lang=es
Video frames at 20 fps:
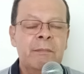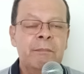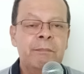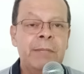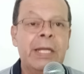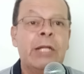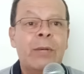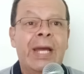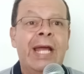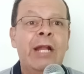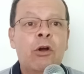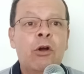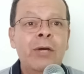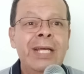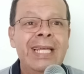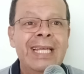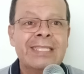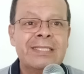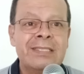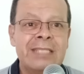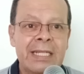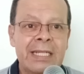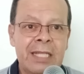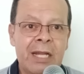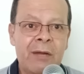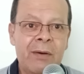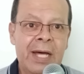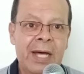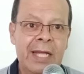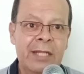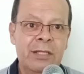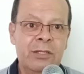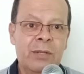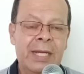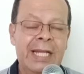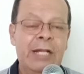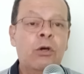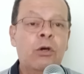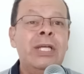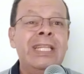pero él hoy está trabajando,
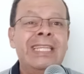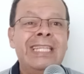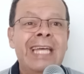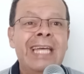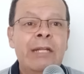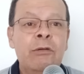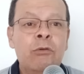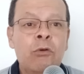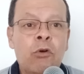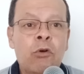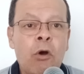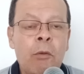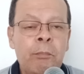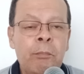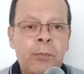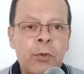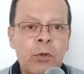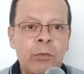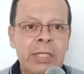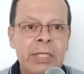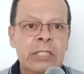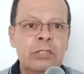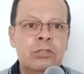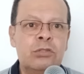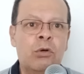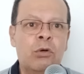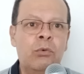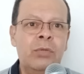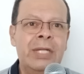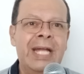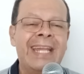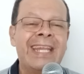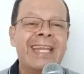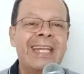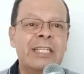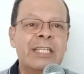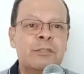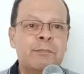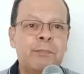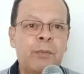él hoy tiene un compromiso, una
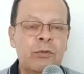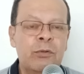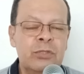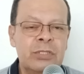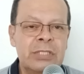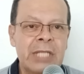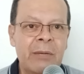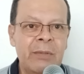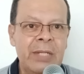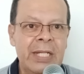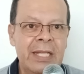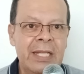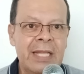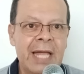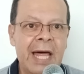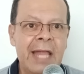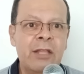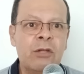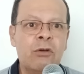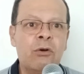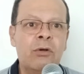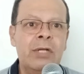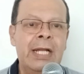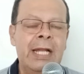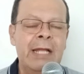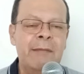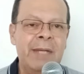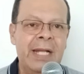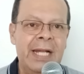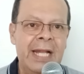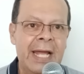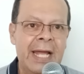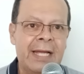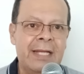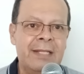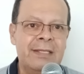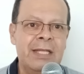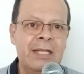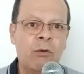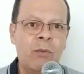responsabilidad con el
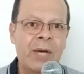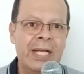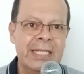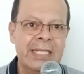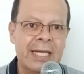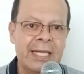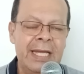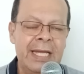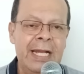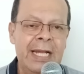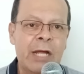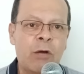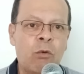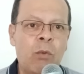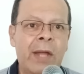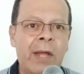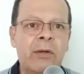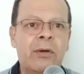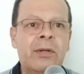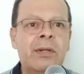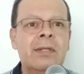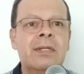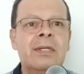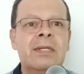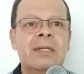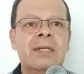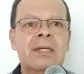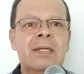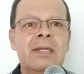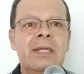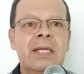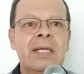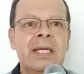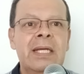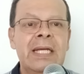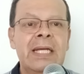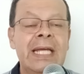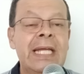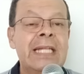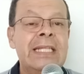Emelec de Guayaquil, Ecuador,
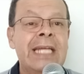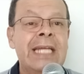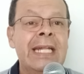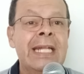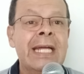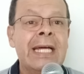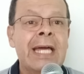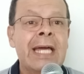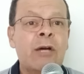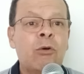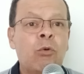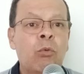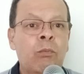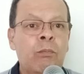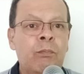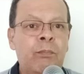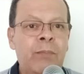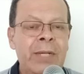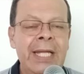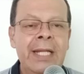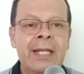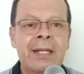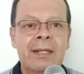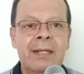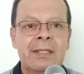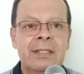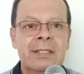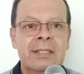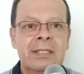y tiene que cumplir.